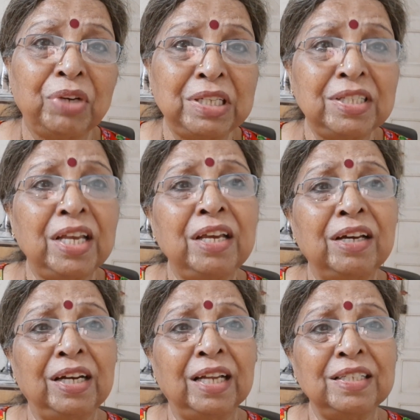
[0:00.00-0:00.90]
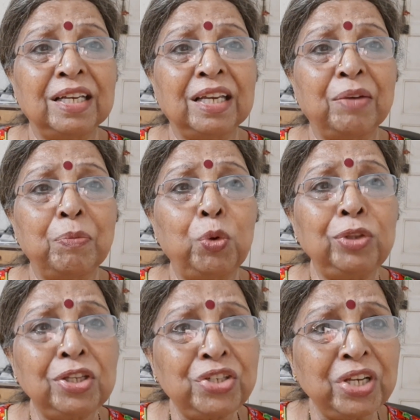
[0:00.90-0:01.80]
ऐसे ही करना चाहिए
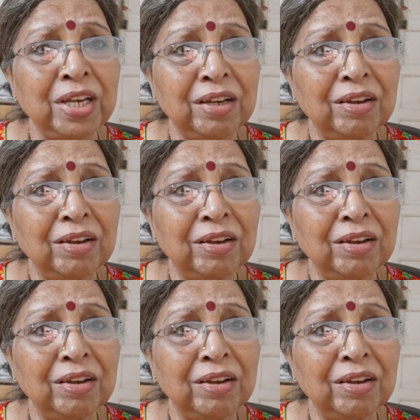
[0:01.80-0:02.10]
मोदी जी